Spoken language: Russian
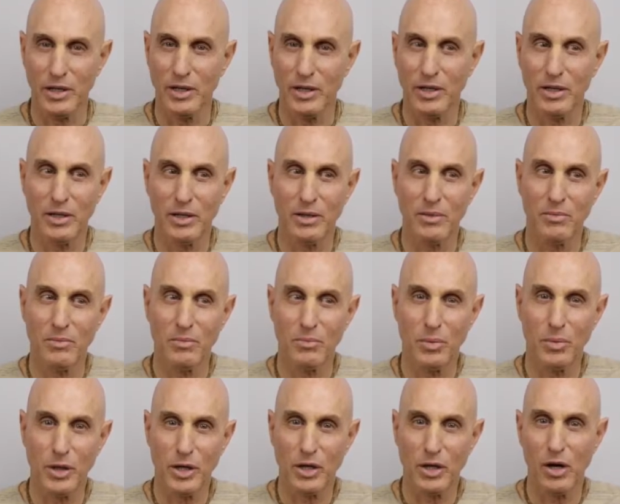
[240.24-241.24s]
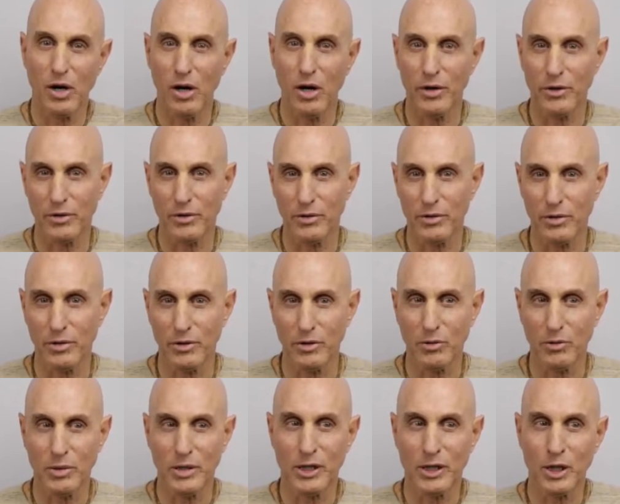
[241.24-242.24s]
Вы все меньше и меньше будете
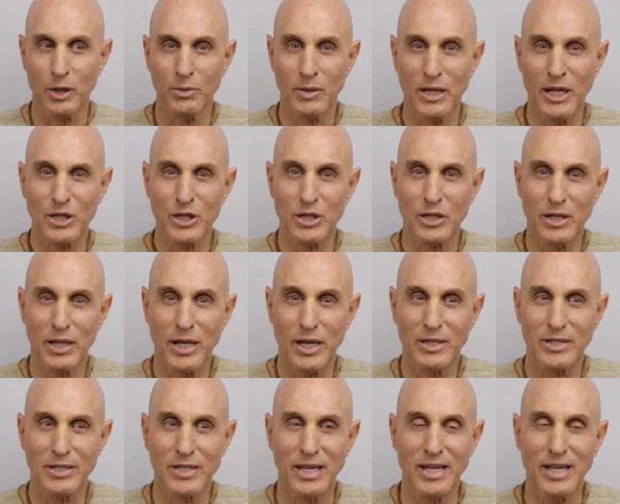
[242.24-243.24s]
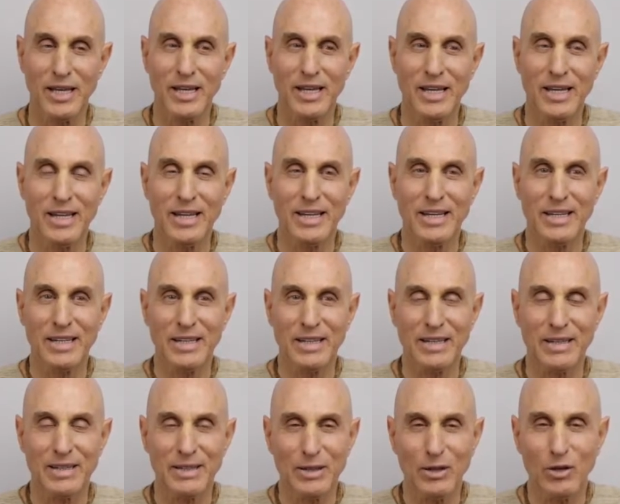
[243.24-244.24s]
искать признания вашего
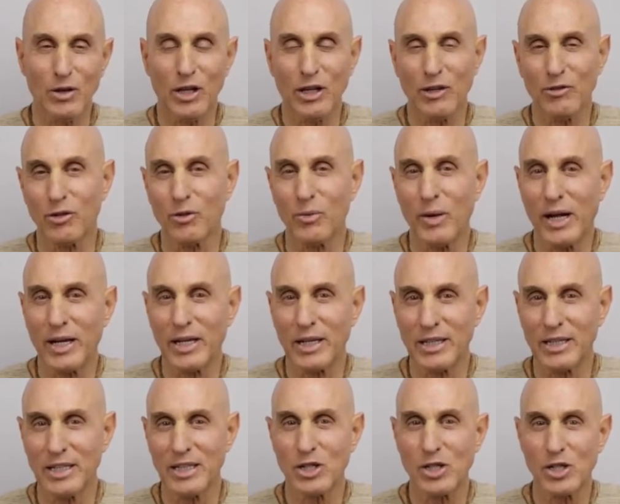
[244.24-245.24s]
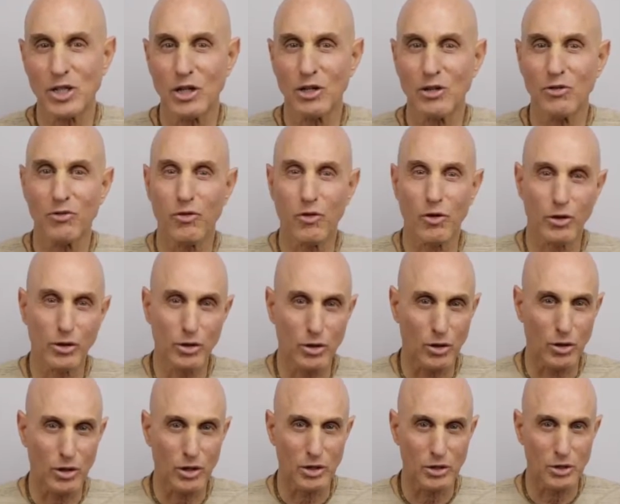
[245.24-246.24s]
духовного роста. Такова
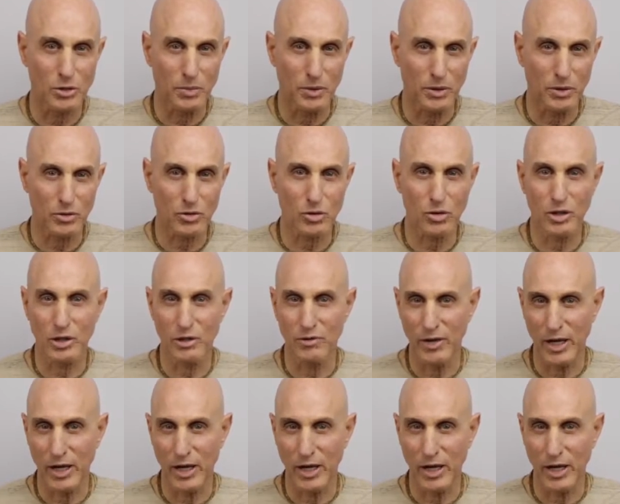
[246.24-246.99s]
слава Бхакти.